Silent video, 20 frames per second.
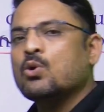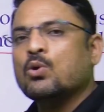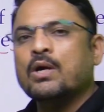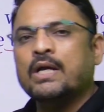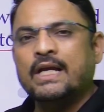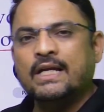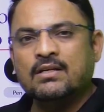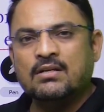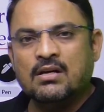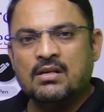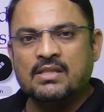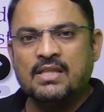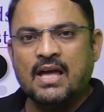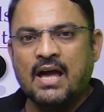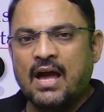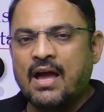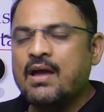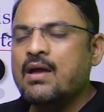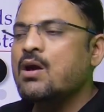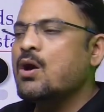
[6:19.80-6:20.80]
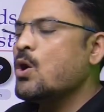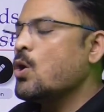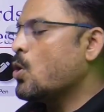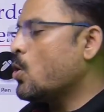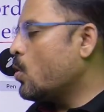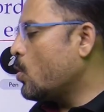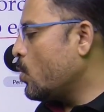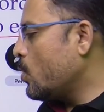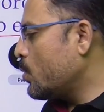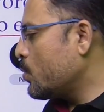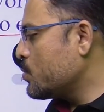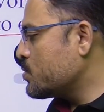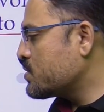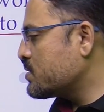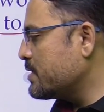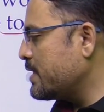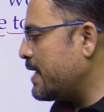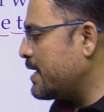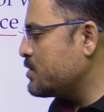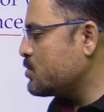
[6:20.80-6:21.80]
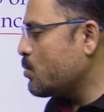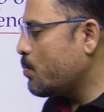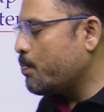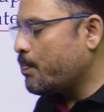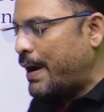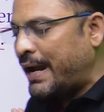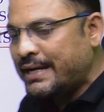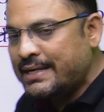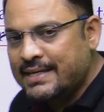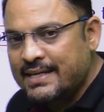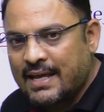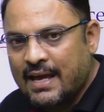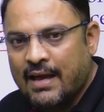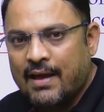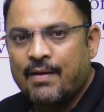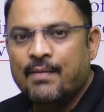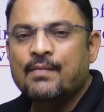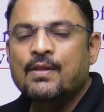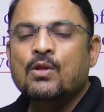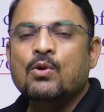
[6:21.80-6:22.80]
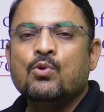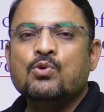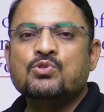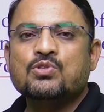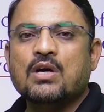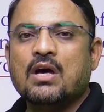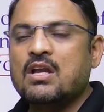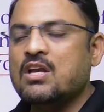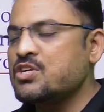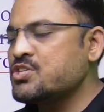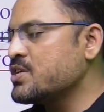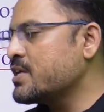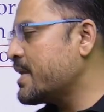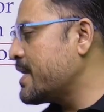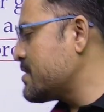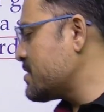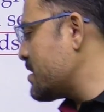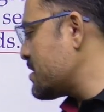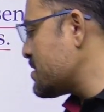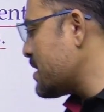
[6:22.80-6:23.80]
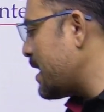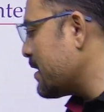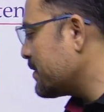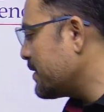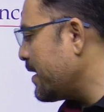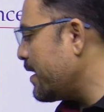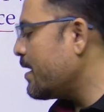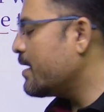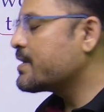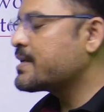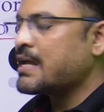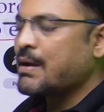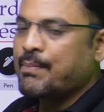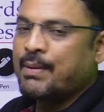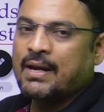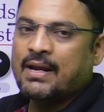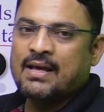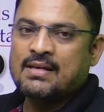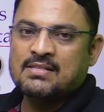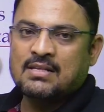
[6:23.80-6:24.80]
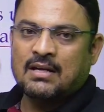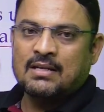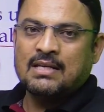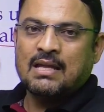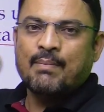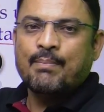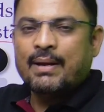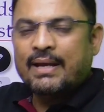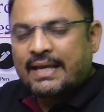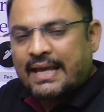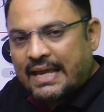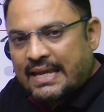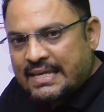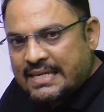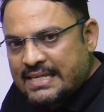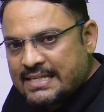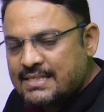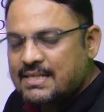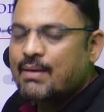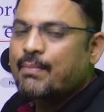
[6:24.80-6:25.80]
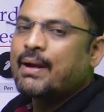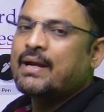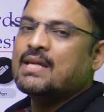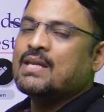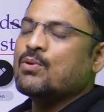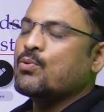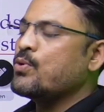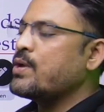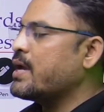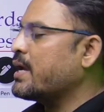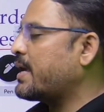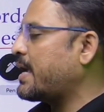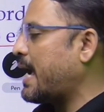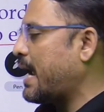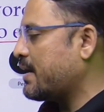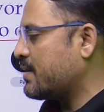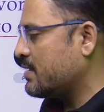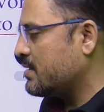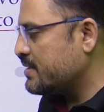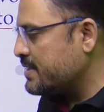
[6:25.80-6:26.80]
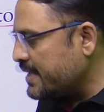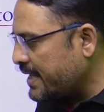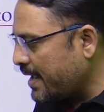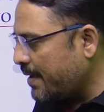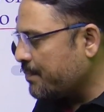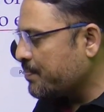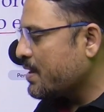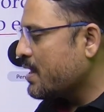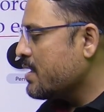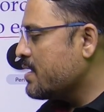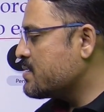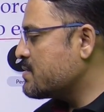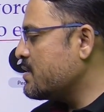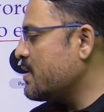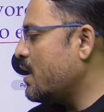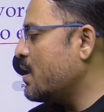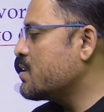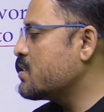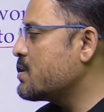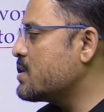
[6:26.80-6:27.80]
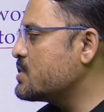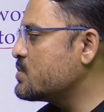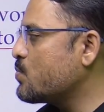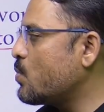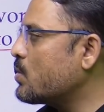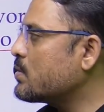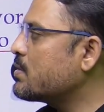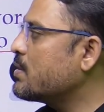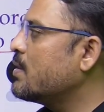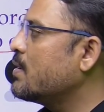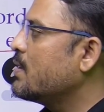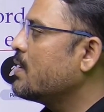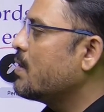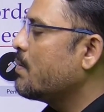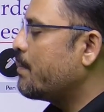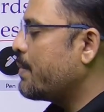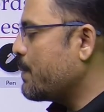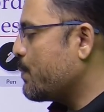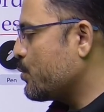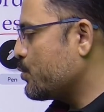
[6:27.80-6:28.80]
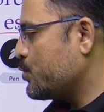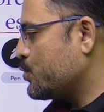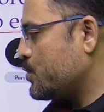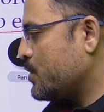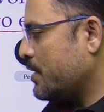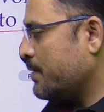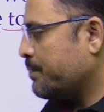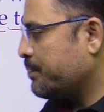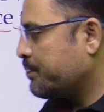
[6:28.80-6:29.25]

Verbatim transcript: कनेक्ट कर दिया है और उसने जो बैठी है उसका रिलेशन किसके साथ है टेबल के साथ टेबल के नीचे बैठी हुई है कैट ठीक है इसलिए अंडर इज वॉट प्रीपोजिशन